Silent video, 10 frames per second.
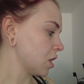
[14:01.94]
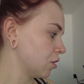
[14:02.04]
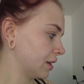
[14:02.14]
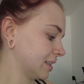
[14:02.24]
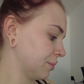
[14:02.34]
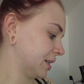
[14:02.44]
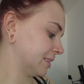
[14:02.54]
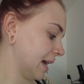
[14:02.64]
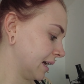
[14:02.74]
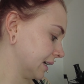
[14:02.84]
Und das habe ich
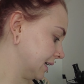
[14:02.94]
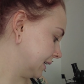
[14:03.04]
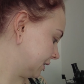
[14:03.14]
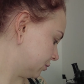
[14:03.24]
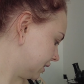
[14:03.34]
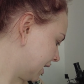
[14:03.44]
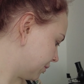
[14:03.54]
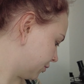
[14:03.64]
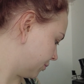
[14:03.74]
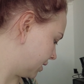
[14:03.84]
jetzt eingereicht und dann habe
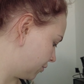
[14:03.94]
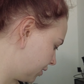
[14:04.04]
ich von meiner